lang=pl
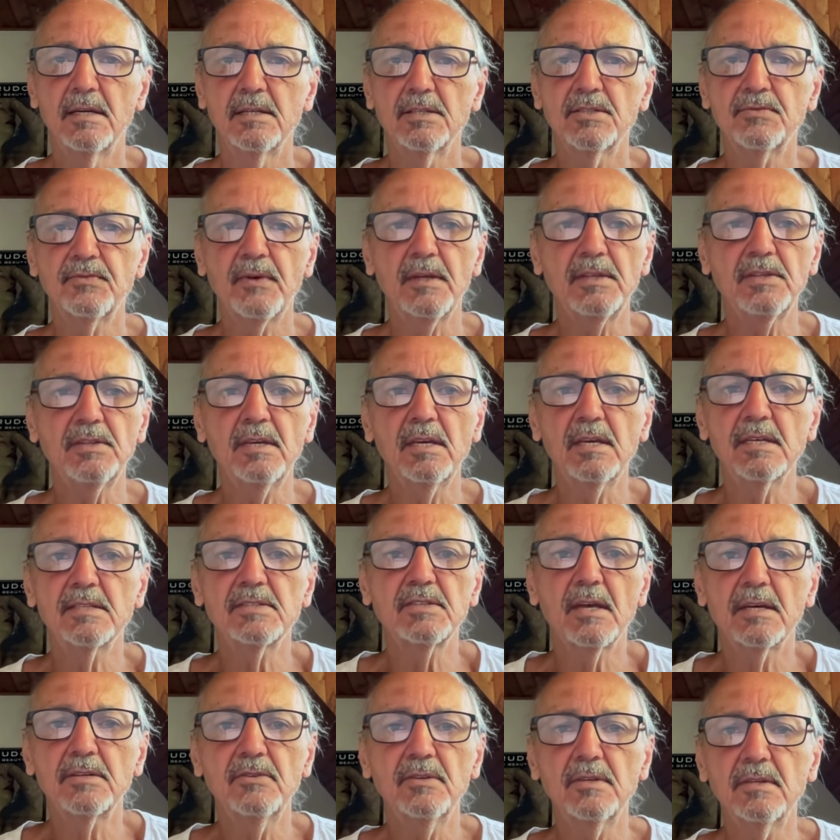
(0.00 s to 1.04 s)
Świat nie jest
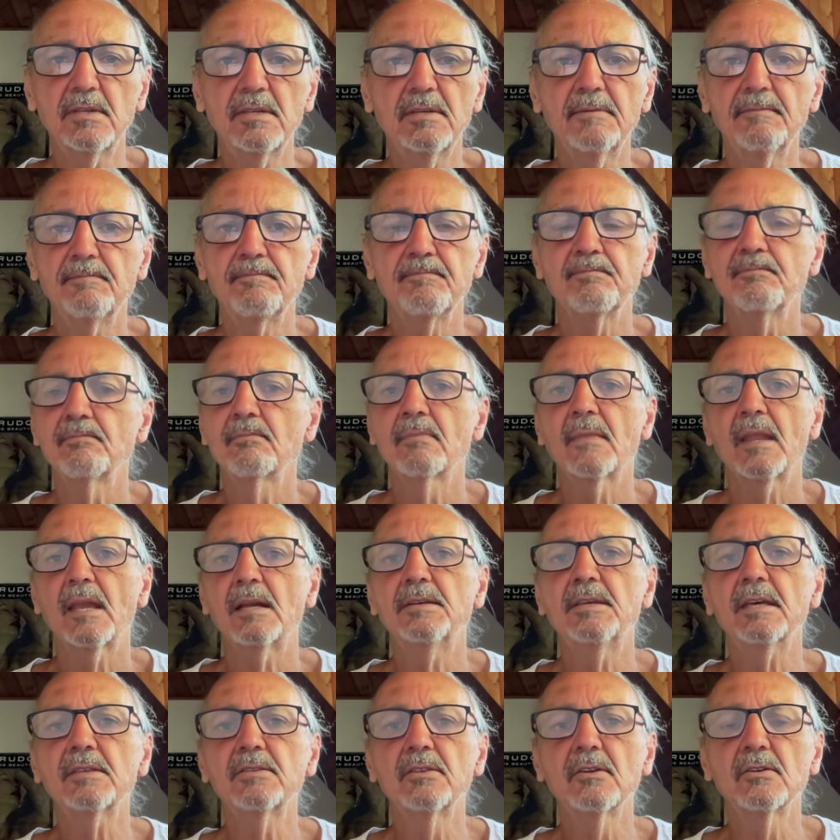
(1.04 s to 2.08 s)
taki
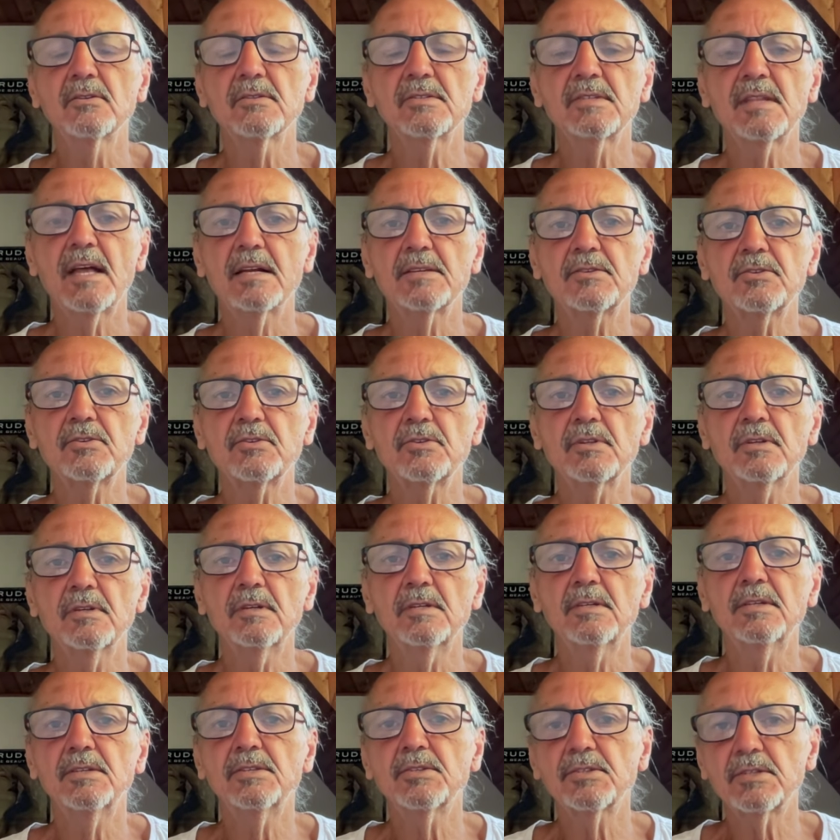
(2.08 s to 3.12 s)

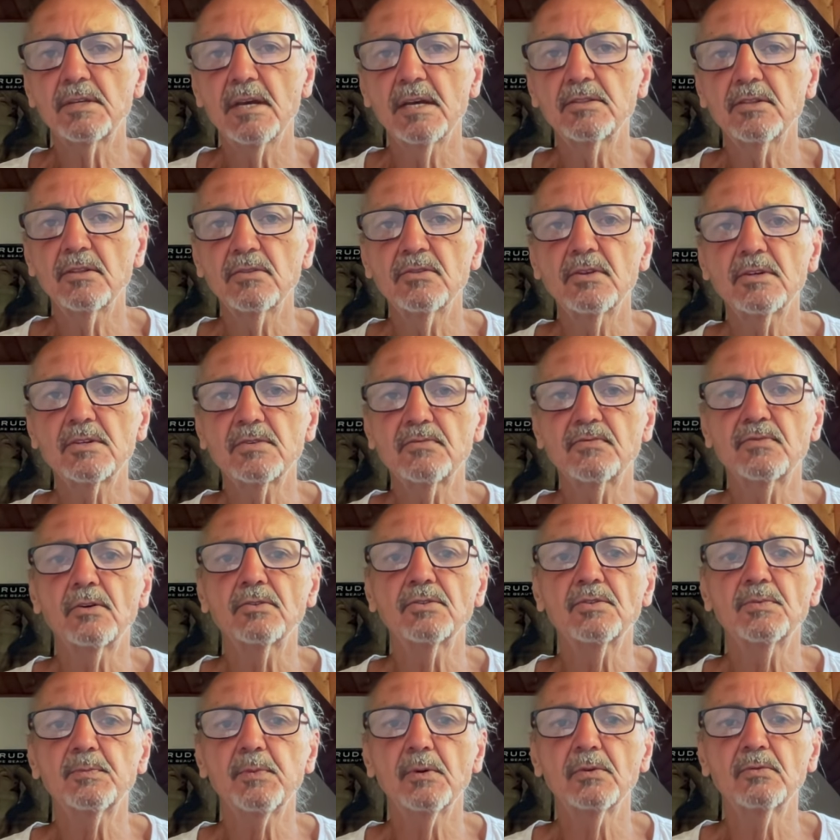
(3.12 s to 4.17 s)
jednoznaczny i trzeba to też
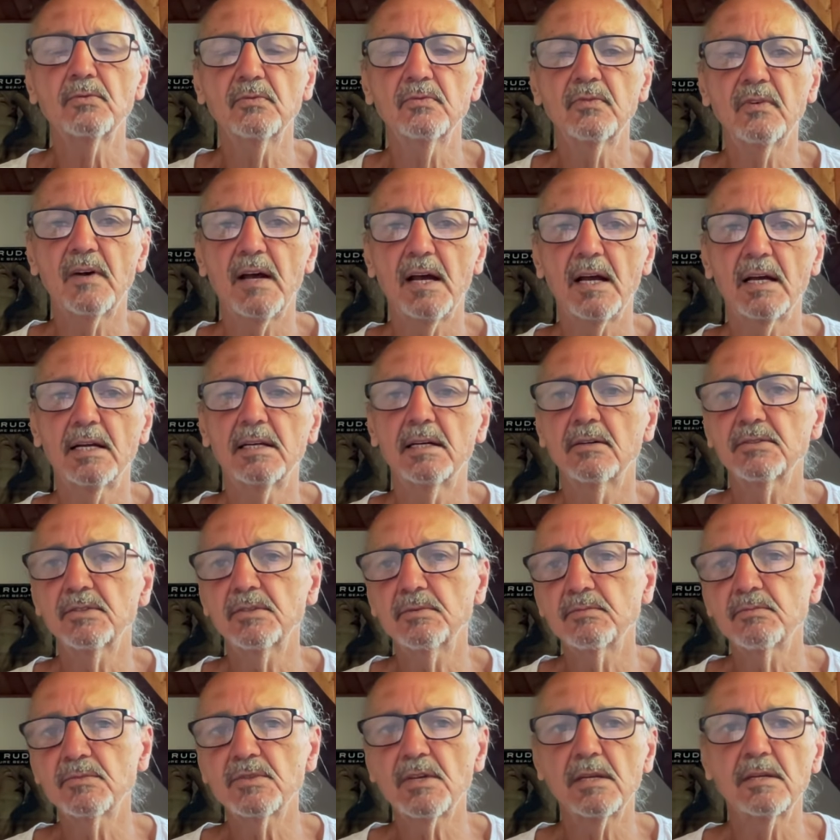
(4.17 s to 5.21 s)
wziąć pod uwagę. O
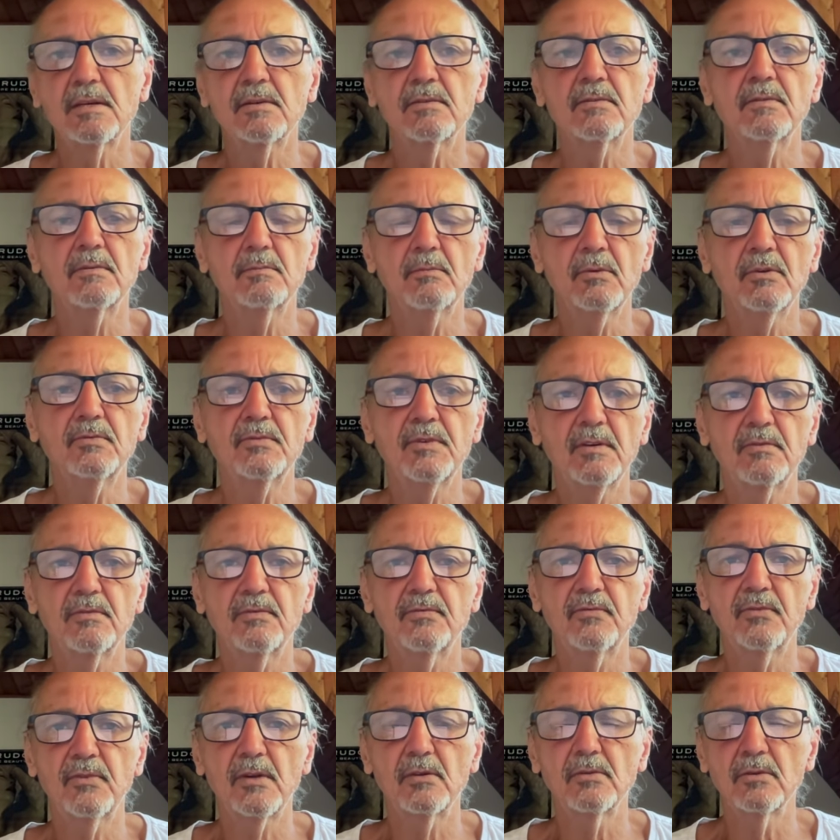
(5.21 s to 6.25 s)
tym mówię
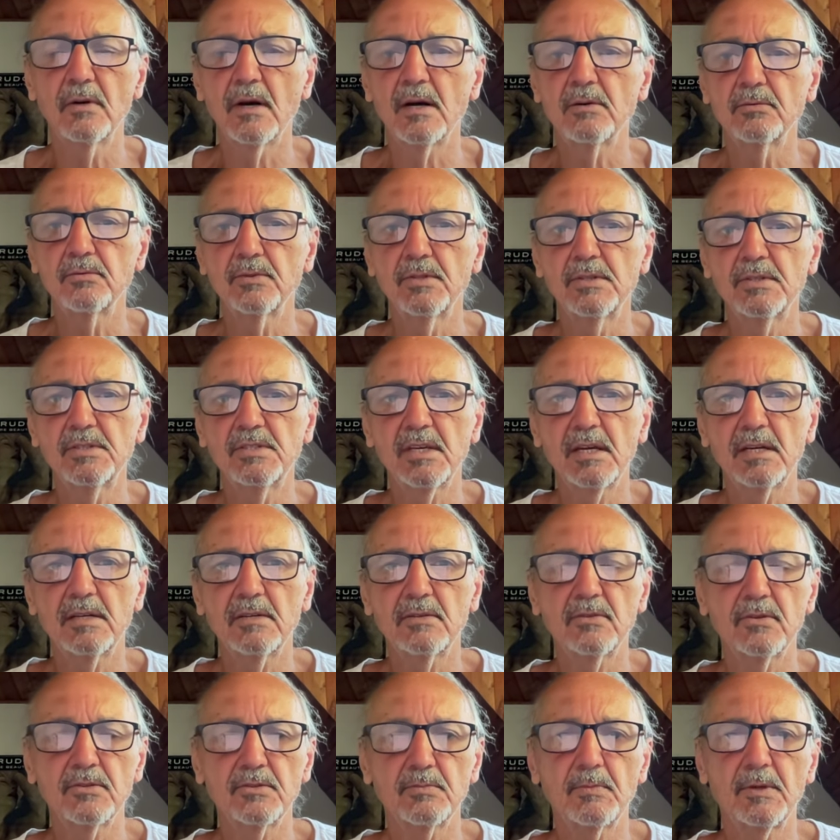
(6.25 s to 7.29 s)
w wielu audycjach,
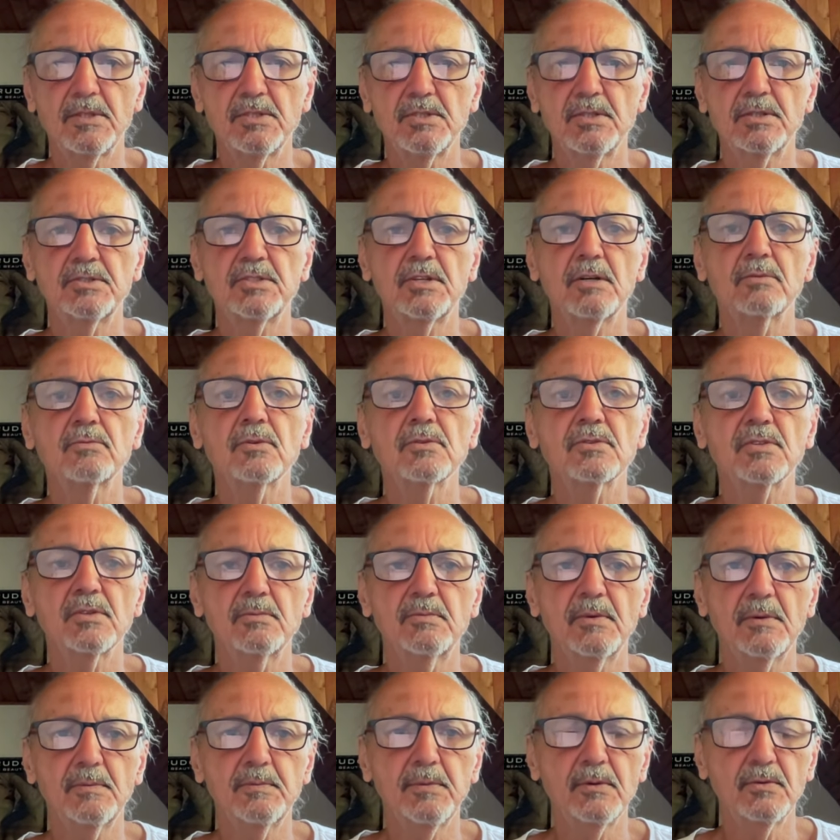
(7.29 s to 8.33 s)
ktoś będzie chciał to
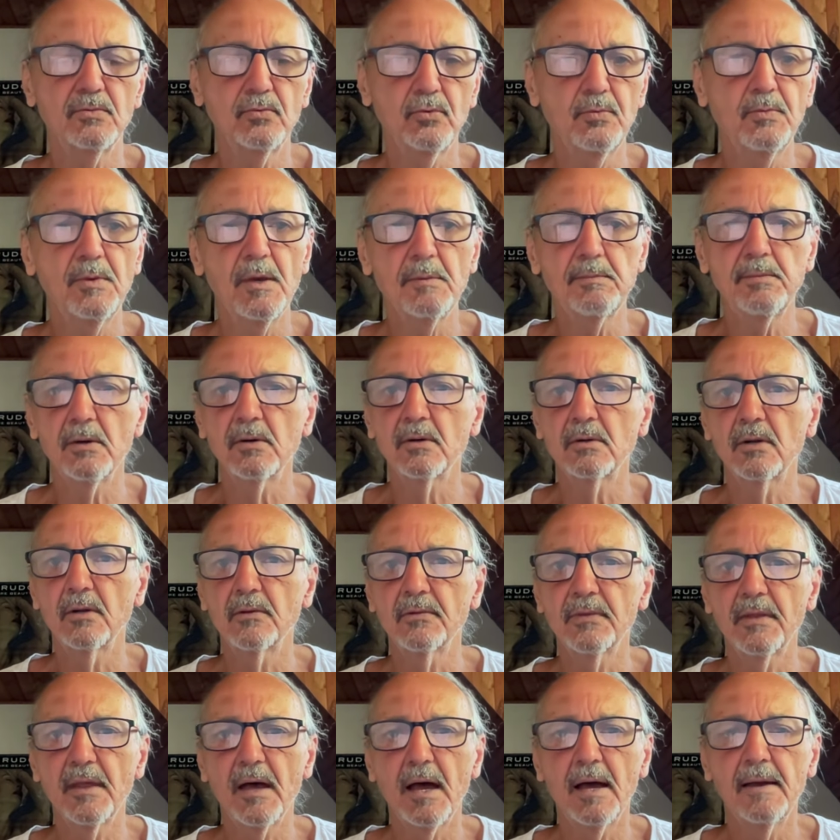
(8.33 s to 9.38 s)
sobie podłubie
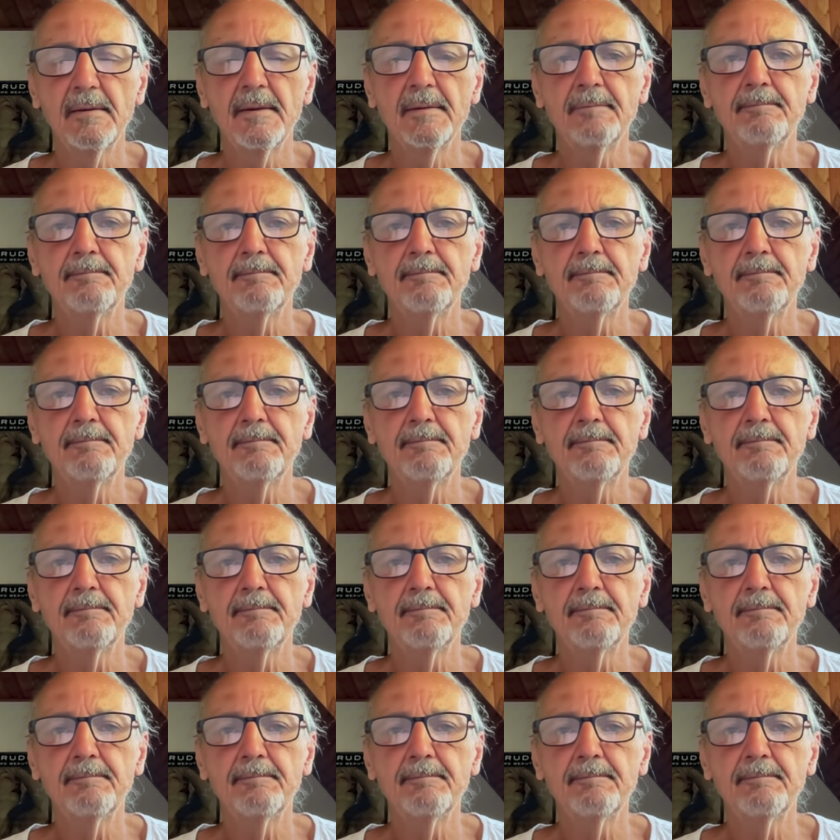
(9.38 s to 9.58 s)
poogląda